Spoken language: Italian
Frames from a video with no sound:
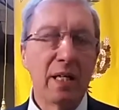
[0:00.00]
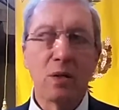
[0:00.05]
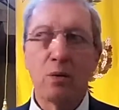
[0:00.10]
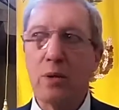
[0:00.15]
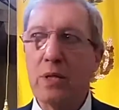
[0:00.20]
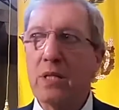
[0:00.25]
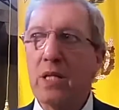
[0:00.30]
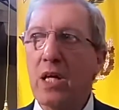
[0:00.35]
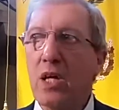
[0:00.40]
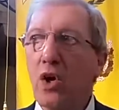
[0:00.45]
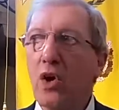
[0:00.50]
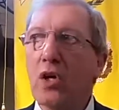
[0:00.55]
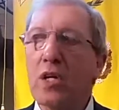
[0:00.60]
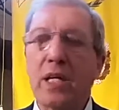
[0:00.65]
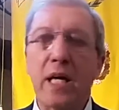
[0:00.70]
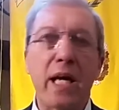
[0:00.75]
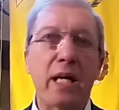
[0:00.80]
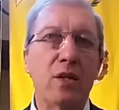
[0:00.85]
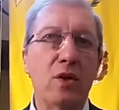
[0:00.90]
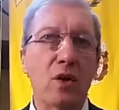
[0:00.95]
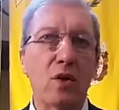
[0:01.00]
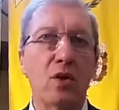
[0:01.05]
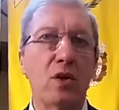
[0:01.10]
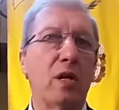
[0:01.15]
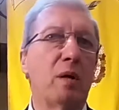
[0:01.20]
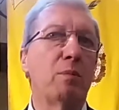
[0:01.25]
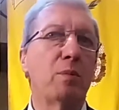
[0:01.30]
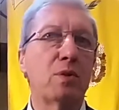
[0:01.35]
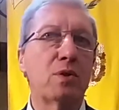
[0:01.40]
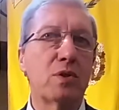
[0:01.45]
Quindi io chiedo
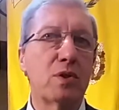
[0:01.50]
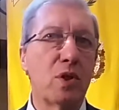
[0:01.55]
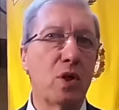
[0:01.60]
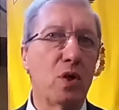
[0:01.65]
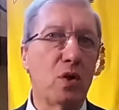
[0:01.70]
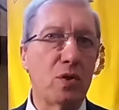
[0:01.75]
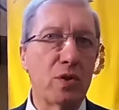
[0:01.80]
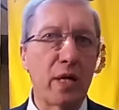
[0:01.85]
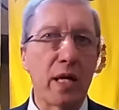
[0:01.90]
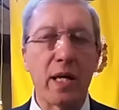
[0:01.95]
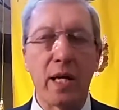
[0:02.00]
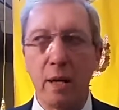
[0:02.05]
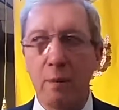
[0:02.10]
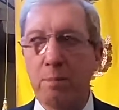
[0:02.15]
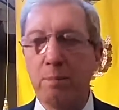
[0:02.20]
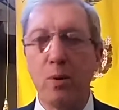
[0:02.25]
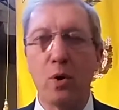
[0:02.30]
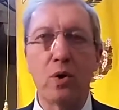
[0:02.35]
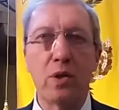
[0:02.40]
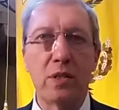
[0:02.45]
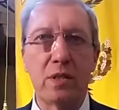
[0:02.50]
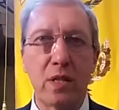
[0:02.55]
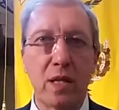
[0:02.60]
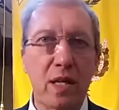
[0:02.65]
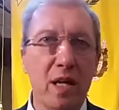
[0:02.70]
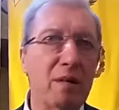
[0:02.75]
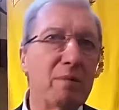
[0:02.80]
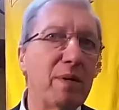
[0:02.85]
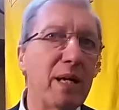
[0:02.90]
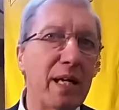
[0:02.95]
con la mozione che
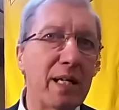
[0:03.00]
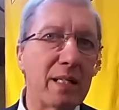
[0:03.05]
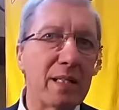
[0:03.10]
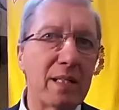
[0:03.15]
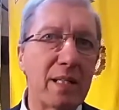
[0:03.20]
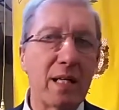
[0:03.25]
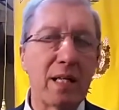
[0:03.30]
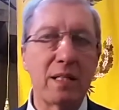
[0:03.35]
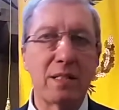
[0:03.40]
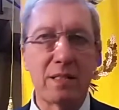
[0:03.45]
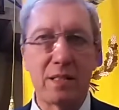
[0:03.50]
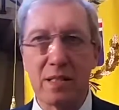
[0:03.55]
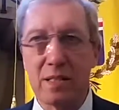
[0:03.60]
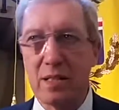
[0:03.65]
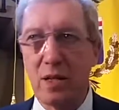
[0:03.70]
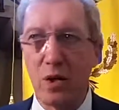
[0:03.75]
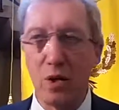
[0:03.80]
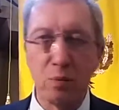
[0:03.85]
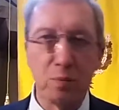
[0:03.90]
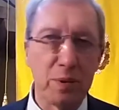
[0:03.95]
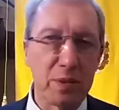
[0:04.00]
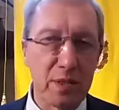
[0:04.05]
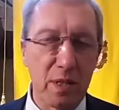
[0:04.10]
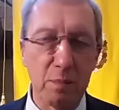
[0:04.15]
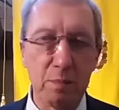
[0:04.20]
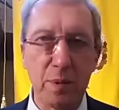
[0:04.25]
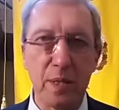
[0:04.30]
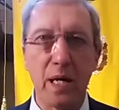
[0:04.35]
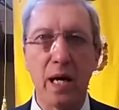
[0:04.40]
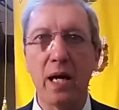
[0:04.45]
politicamente il sindaco
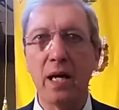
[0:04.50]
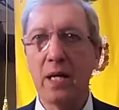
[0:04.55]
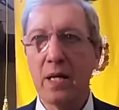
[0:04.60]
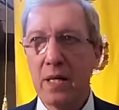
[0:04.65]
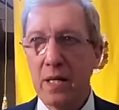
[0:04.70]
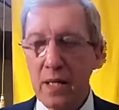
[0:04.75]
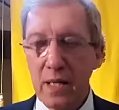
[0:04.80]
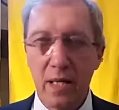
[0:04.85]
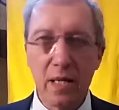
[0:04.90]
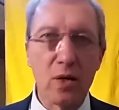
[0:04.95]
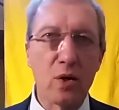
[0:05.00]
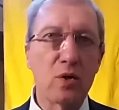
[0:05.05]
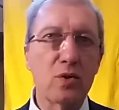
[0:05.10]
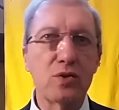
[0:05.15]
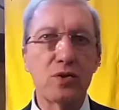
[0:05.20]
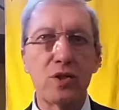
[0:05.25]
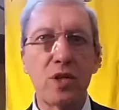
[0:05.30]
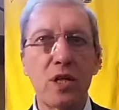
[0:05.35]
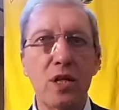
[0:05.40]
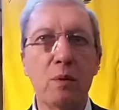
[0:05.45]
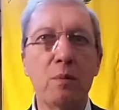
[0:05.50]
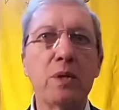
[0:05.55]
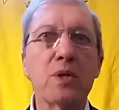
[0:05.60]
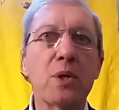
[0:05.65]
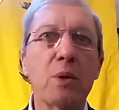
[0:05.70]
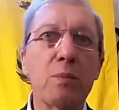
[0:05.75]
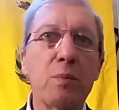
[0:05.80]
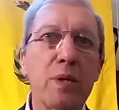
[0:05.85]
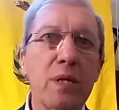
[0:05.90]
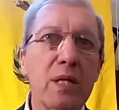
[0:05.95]
Pisapia, il Consiglio
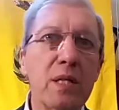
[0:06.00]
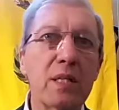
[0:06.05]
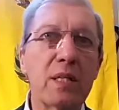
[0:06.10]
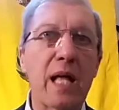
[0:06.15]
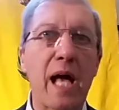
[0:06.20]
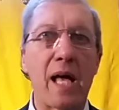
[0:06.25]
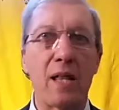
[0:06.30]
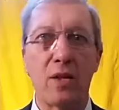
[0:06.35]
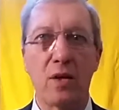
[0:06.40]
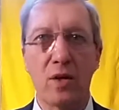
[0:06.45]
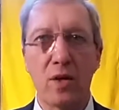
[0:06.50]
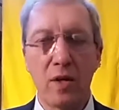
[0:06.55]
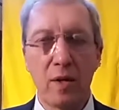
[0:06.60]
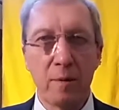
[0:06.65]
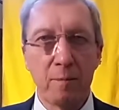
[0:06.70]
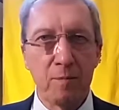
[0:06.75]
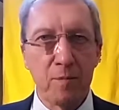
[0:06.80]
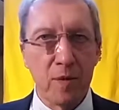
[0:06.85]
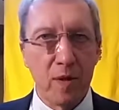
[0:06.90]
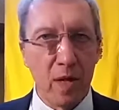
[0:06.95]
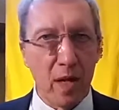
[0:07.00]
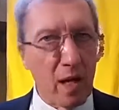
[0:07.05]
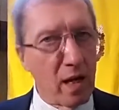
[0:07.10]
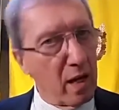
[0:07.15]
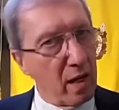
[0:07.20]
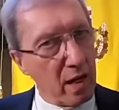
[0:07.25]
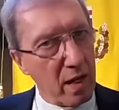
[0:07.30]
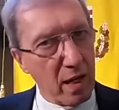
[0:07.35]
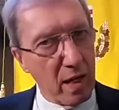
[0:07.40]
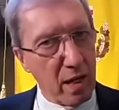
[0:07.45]
metropolitano,
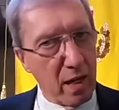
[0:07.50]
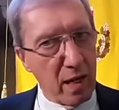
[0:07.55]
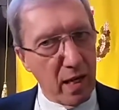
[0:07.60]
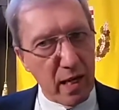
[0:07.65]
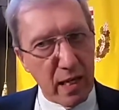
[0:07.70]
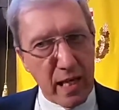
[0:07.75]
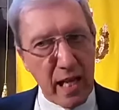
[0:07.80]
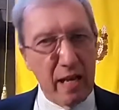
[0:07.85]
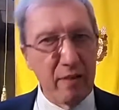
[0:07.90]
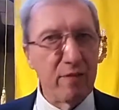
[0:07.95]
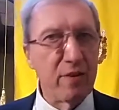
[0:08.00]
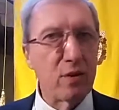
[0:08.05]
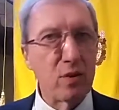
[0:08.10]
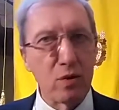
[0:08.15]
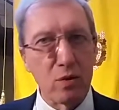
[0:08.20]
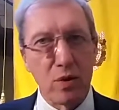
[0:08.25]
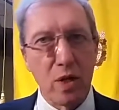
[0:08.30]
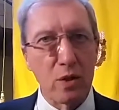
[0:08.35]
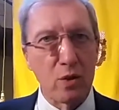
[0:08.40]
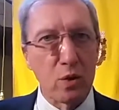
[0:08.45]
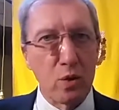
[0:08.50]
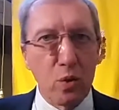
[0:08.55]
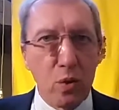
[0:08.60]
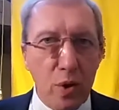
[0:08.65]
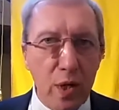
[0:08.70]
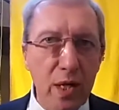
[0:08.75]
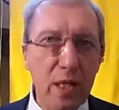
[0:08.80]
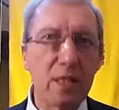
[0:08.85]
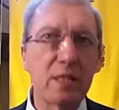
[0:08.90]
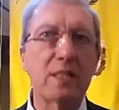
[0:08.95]
eh, elevino una
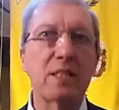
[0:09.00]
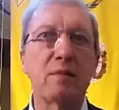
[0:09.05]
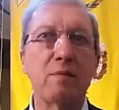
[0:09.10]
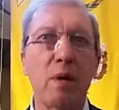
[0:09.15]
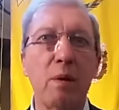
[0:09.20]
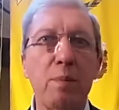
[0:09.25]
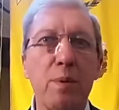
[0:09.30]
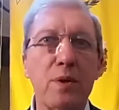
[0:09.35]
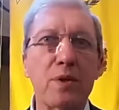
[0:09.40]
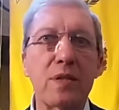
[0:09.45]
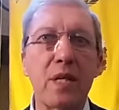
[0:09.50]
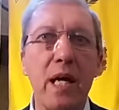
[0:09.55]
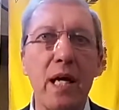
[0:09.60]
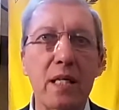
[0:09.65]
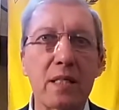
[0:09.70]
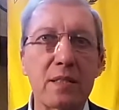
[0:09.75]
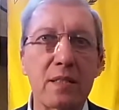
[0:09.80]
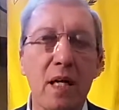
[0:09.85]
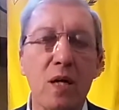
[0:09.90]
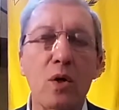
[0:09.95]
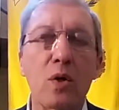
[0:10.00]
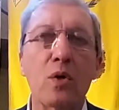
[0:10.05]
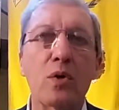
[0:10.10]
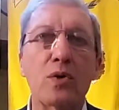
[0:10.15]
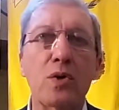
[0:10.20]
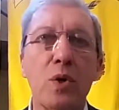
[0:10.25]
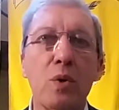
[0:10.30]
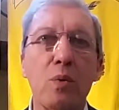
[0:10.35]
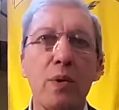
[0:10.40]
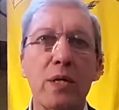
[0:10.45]
durissima protesta
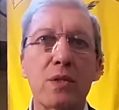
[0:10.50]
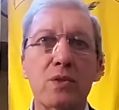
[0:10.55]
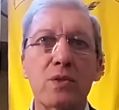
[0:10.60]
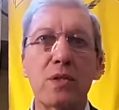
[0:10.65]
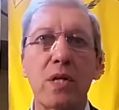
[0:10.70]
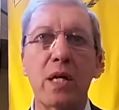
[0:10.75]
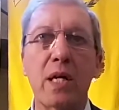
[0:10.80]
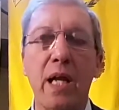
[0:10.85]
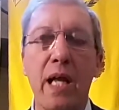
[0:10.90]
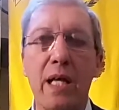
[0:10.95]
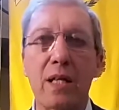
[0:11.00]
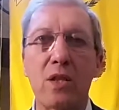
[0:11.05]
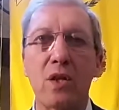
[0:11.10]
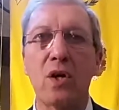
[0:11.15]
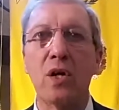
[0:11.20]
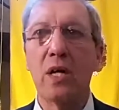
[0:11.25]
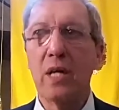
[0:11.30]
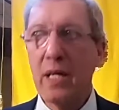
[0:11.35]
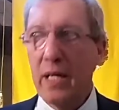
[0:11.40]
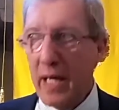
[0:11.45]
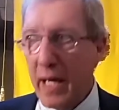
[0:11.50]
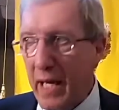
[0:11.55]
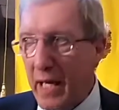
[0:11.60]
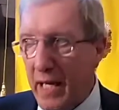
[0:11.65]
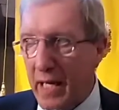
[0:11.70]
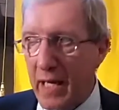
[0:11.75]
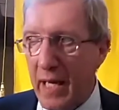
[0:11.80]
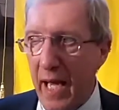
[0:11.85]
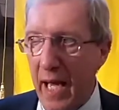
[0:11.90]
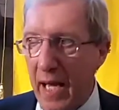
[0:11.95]
contro questo decreto e
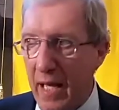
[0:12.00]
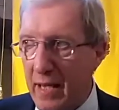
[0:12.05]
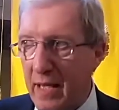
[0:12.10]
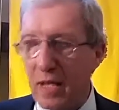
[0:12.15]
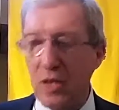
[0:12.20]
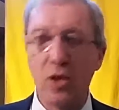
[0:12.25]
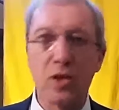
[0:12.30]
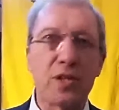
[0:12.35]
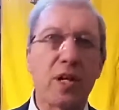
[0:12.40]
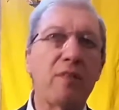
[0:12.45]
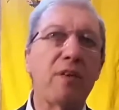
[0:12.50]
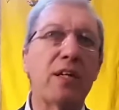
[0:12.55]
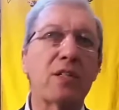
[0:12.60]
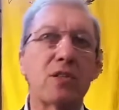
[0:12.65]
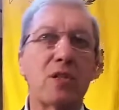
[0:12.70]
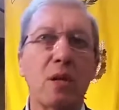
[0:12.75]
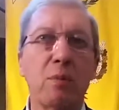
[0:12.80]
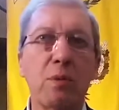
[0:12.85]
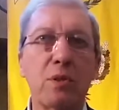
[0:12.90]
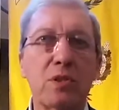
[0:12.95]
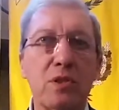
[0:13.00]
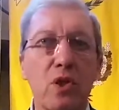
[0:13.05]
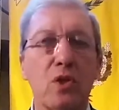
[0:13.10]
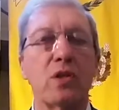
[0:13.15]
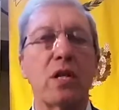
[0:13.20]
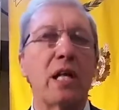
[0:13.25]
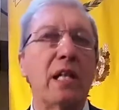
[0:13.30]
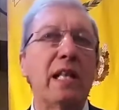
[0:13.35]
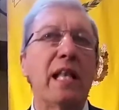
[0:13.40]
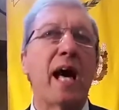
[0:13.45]
chiedo sfidano attraverso la
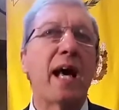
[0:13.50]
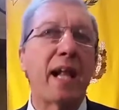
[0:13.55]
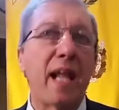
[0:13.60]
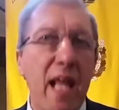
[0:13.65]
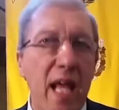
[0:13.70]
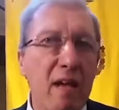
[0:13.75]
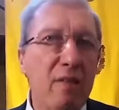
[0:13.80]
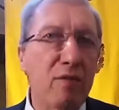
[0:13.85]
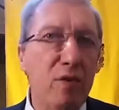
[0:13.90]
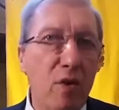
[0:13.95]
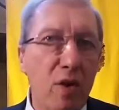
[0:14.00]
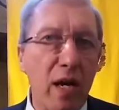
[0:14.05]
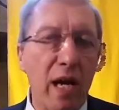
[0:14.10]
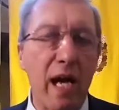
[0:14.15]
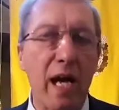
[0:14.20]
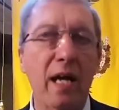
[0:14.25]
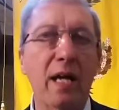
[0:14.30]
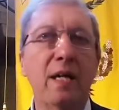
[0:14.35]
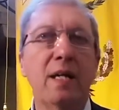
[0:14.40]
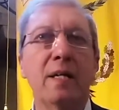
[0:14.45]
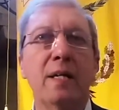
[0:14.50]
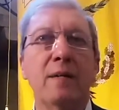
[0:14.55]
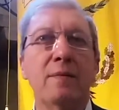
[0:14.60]
mozione la revoca